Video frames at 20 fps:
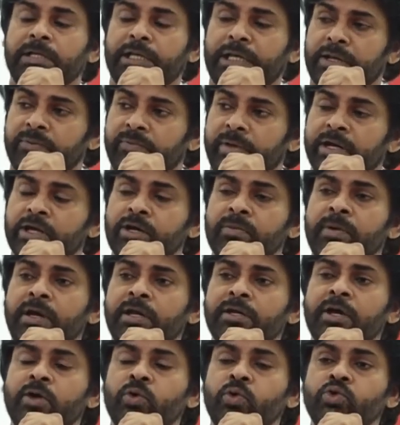ఇలా
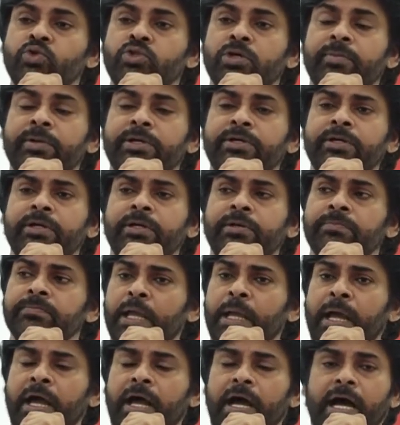వెనకమాలుగా కూర్చోబెట్టి
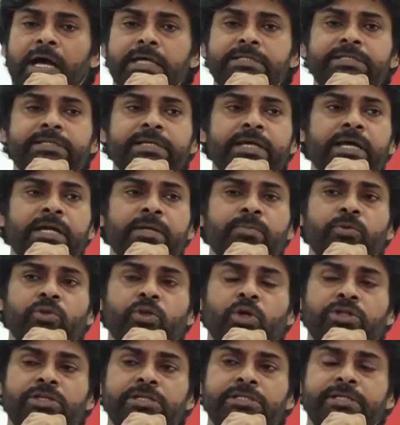ఆశయాలను
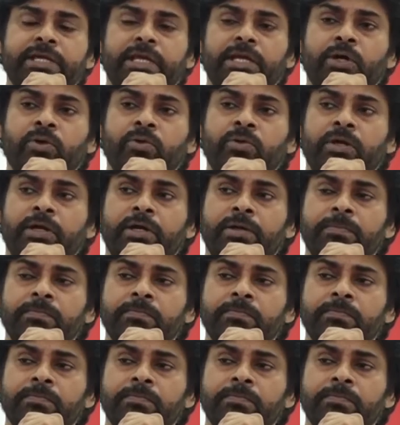ముందుకు తీసుకెళ్లకుండా